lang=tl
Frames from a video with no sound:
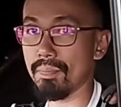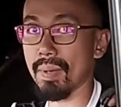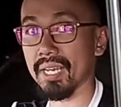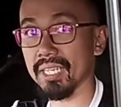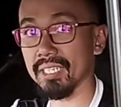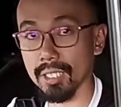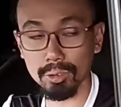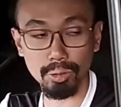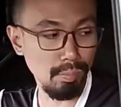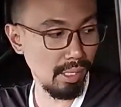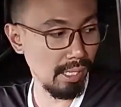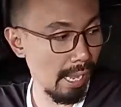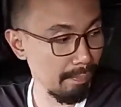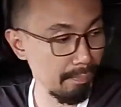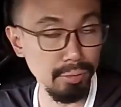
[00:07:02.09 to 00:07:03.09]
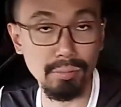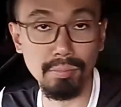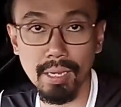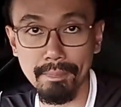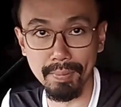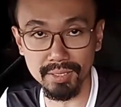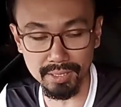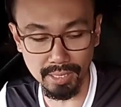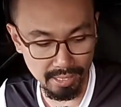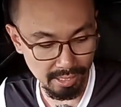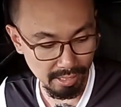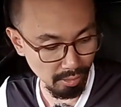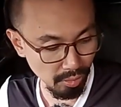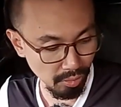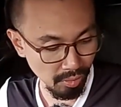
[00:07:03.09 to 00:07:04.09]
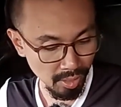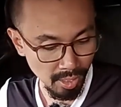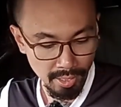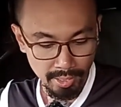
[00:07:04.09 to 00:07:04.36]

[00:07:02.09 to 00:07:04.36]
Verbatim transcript: para hindi tumilapan yung pasahero.